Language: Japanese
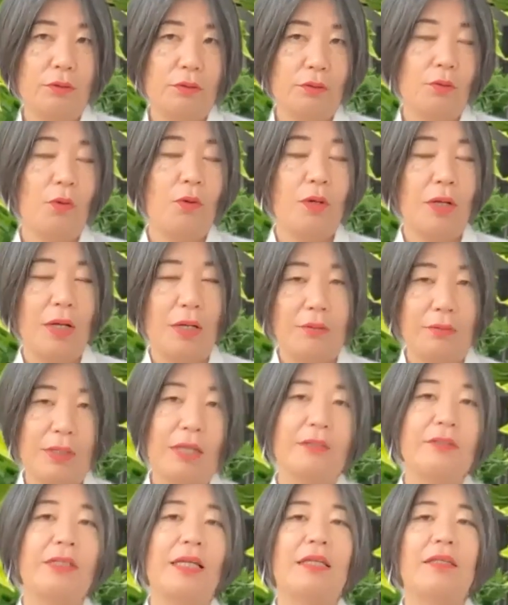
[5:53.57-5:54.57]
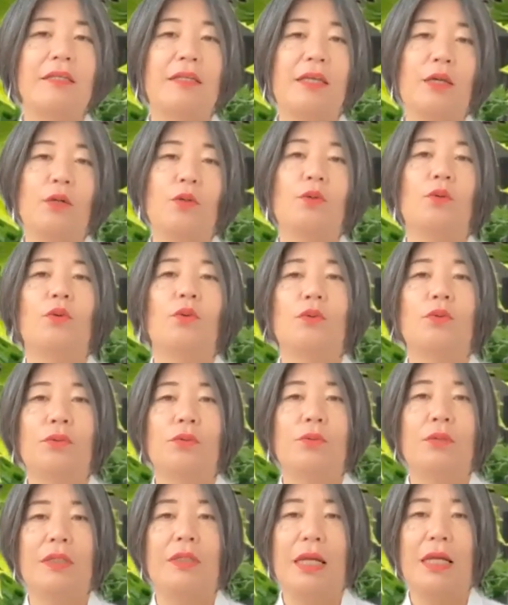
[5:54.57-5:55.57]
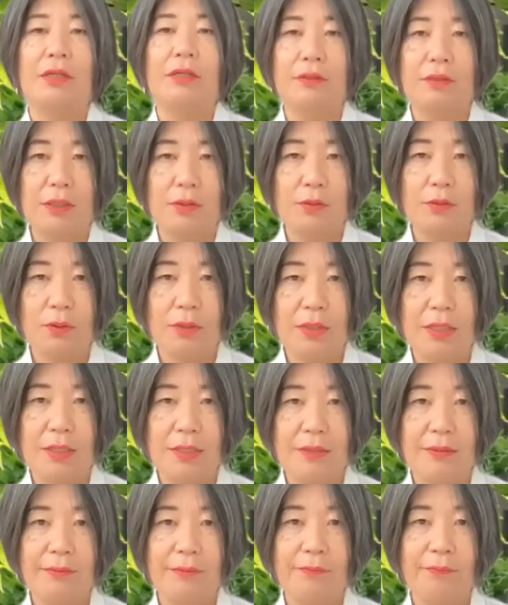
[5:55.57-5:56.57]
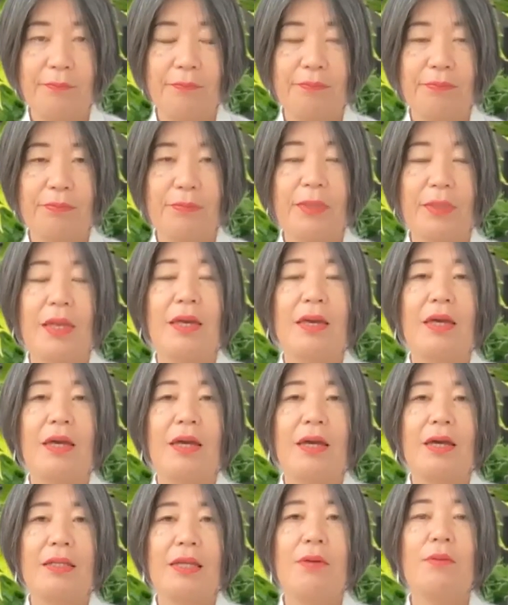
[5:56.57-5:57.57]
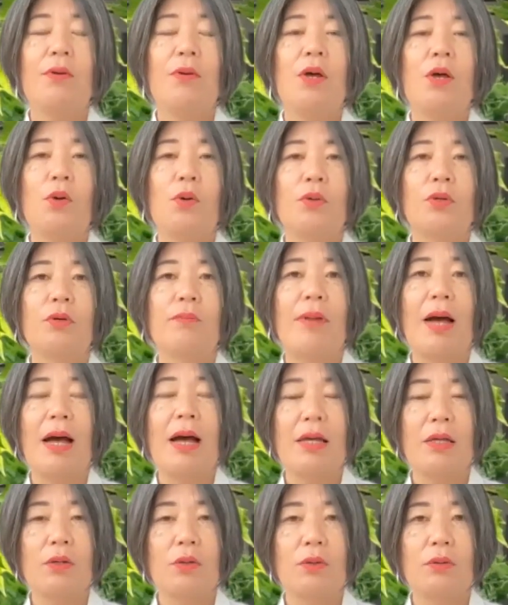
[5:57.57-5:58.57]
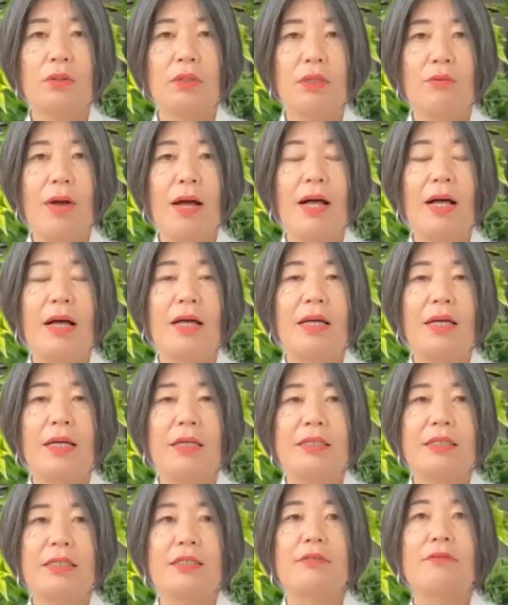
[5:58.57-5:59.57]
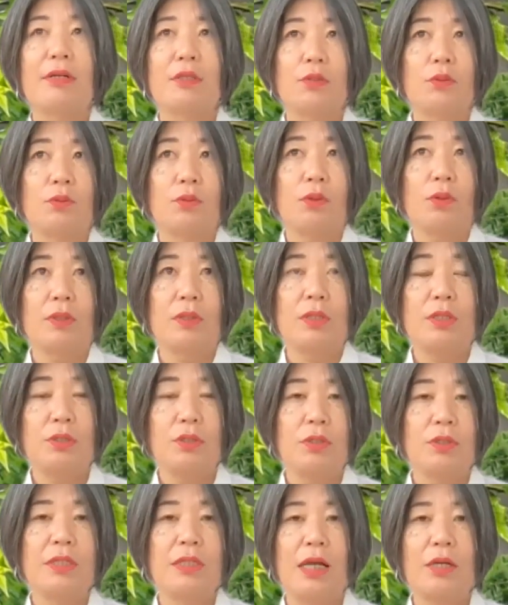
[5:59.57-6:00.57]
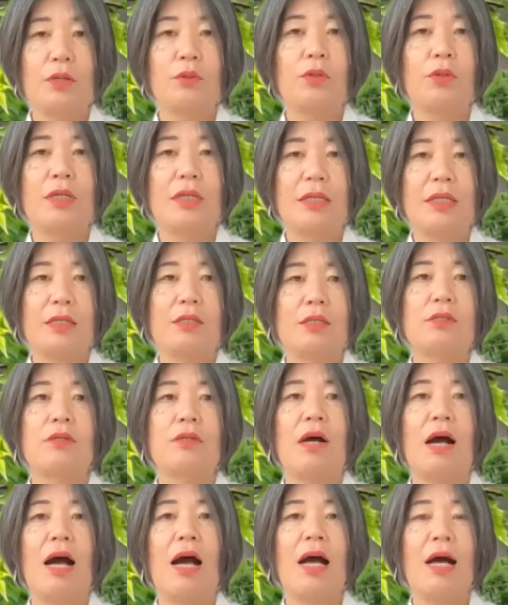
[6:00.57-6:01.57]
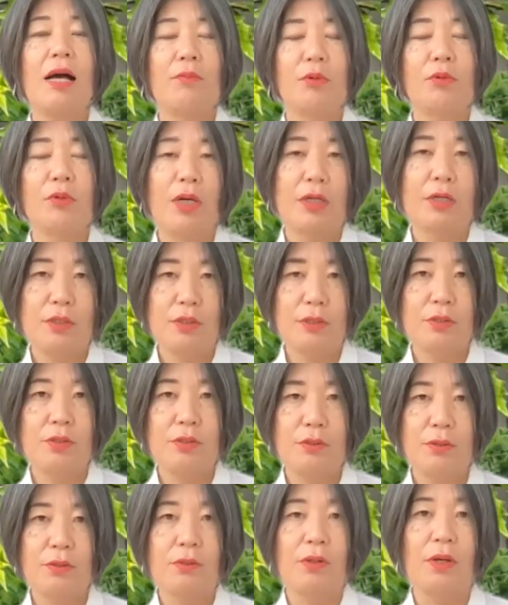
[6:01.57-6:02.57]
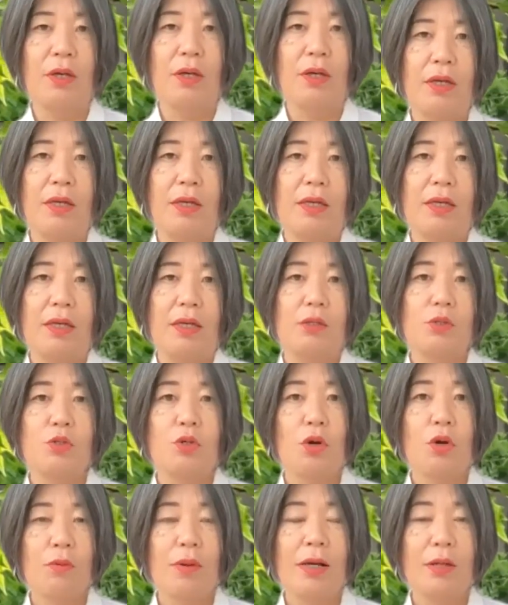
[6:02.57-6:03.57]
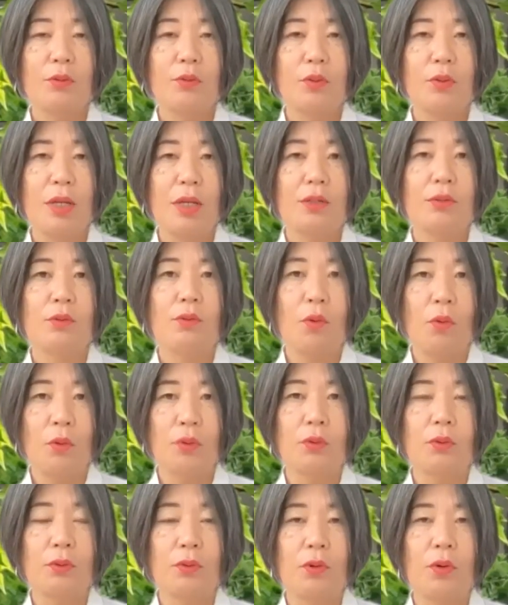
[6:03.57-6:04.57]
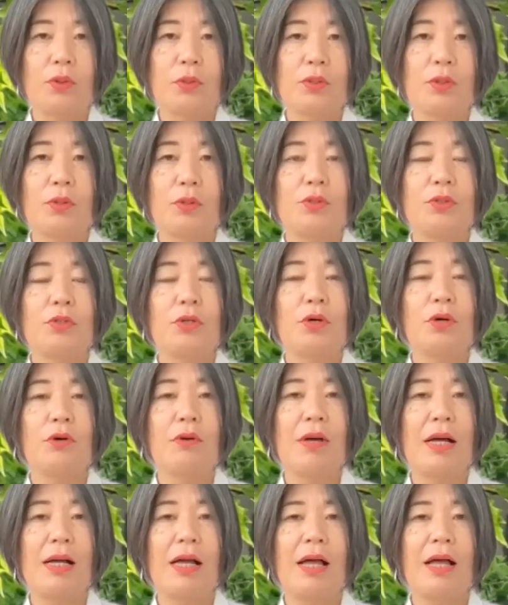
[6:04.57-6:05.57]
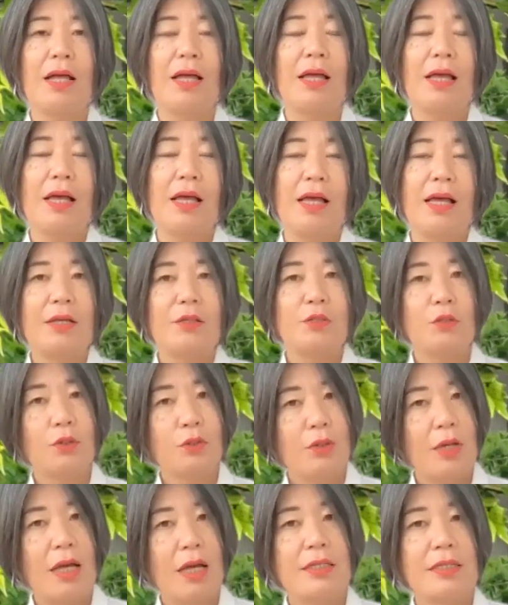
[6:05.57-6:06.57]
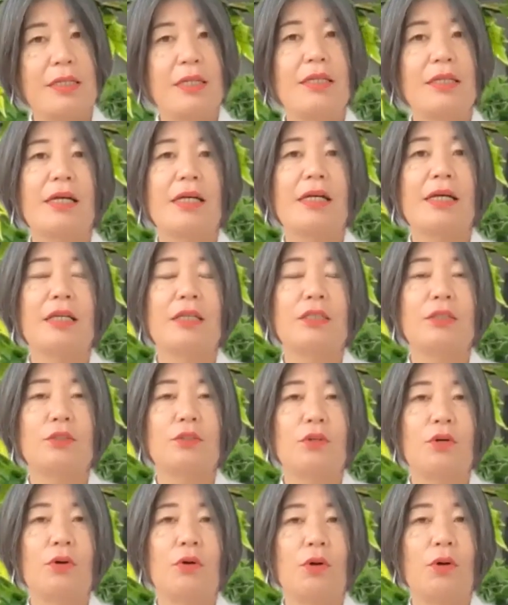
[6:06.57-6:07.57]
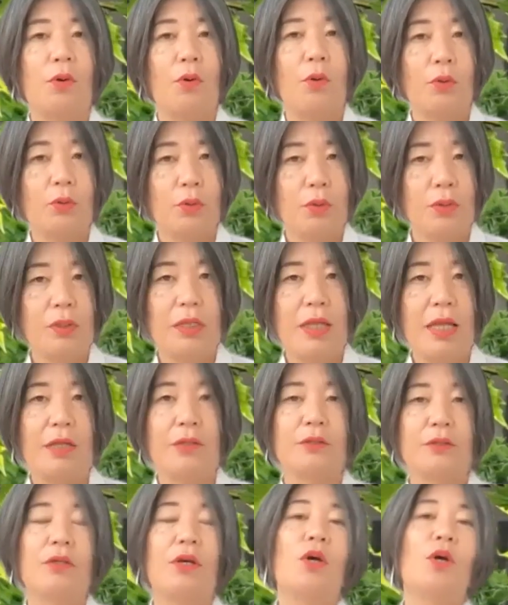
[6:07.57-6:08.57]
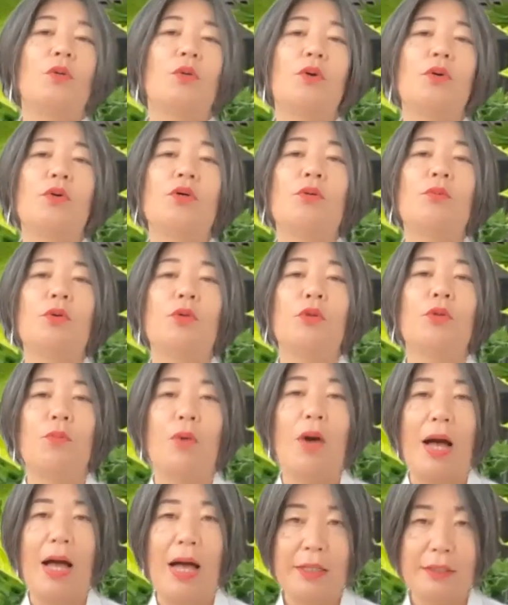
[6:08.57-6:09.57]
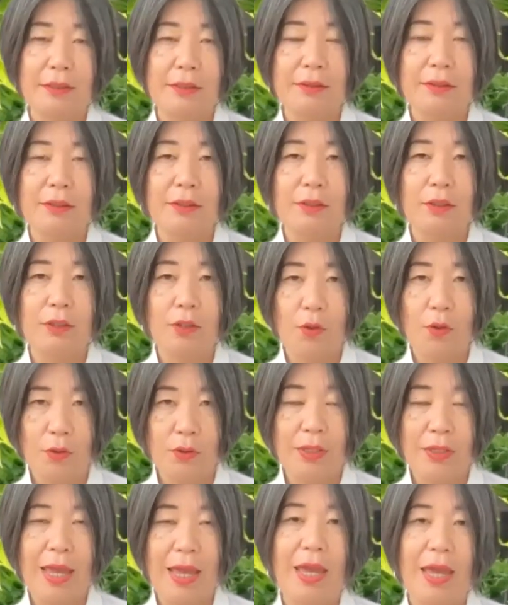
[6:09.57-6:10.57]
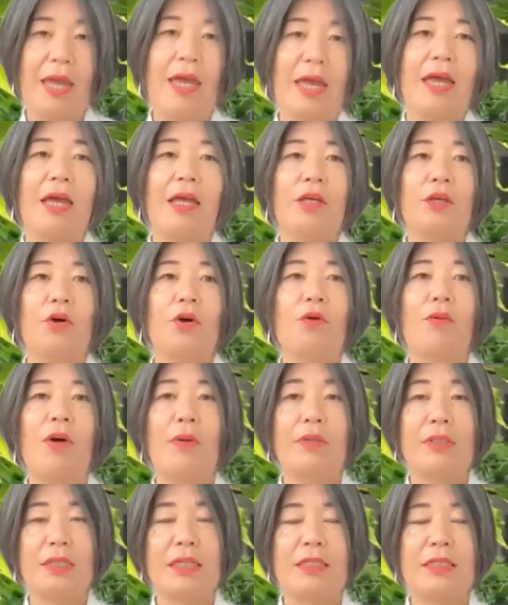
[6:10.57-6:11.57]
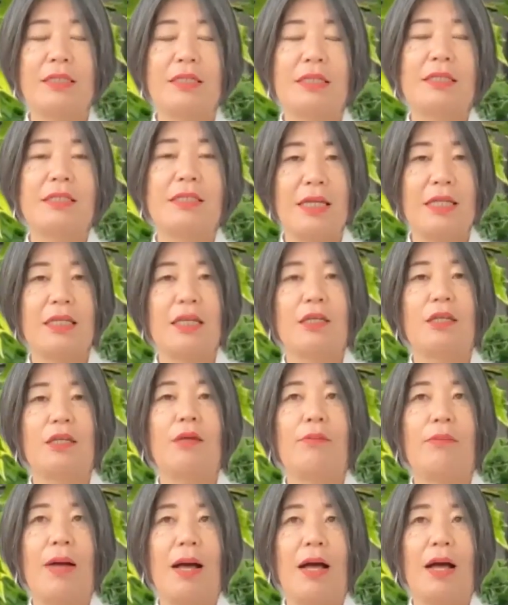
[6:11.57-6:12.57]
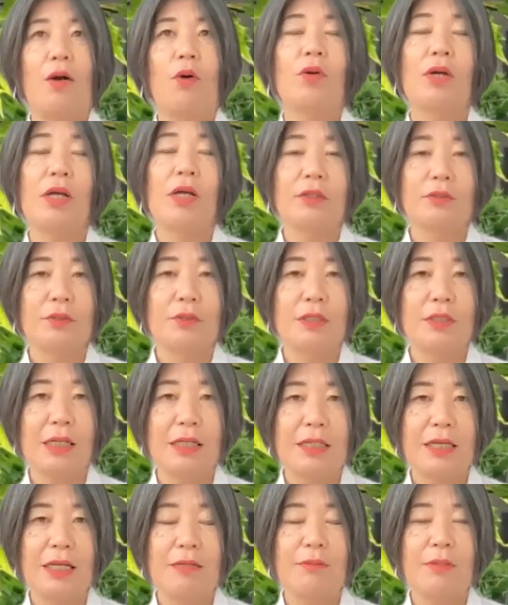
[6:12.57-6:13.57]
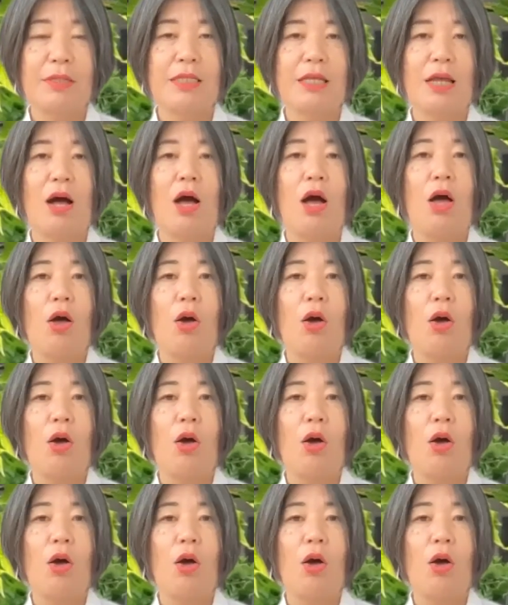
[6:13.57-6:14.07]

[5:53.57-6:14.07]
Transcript: トーンが深くなっていくというふうになるんだそうです。で、この倍音には、実はその一緒になるときに、そのハーモナイズする、えー、調和が取れる音と、その調和がちょっと外れた感じの音になるというものもあるようで、要は私たちね、例えば音楽の時間にやりました